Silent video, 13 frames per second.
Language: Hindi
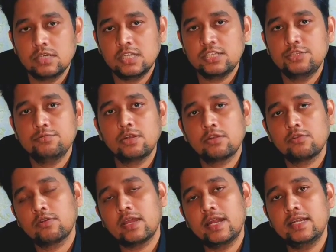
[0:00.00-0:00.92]
डिस्ट्रीब्यूटर
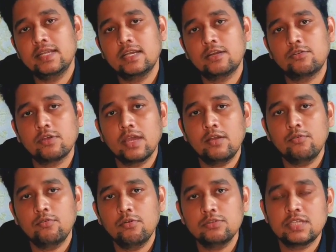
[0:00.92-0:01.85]
हो गया डीलर हो गया
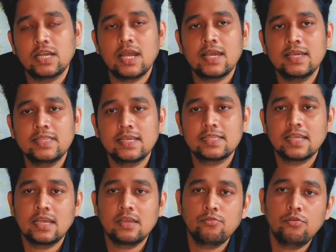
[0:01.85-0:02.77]
वो जला के
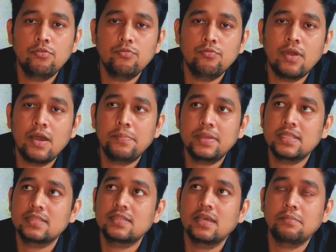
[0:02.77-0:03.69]
देखता है वो वहां पे
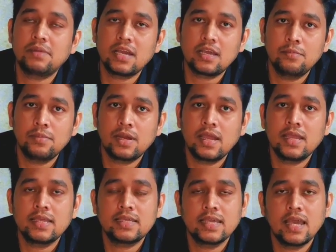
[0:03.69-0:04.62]
कितना बड़ा कमरा
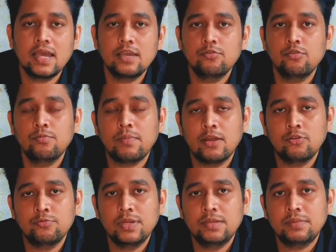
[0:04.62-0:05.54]
है क्या है वो
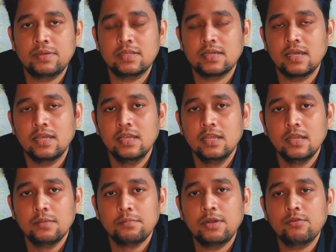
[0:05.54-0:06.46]
मालूम नहीं पड़ता है
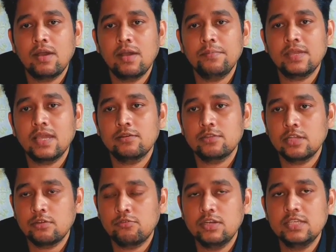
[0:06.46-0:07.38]
बट वहां पे क्या होता
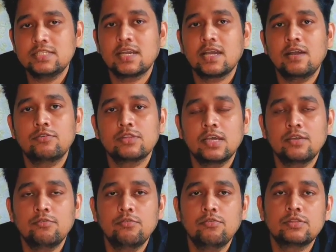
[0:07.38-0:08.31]
है ना खुली जगह होता है
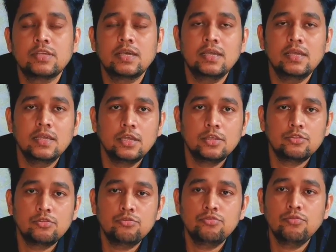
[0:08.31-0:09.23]
वो होता है
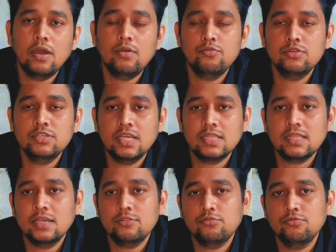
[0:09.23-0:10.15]
तो धुआं उड़
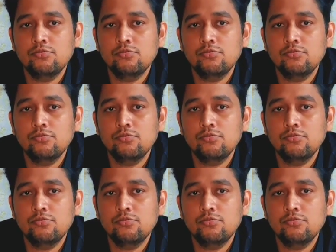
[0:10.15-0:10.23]
जाता है तो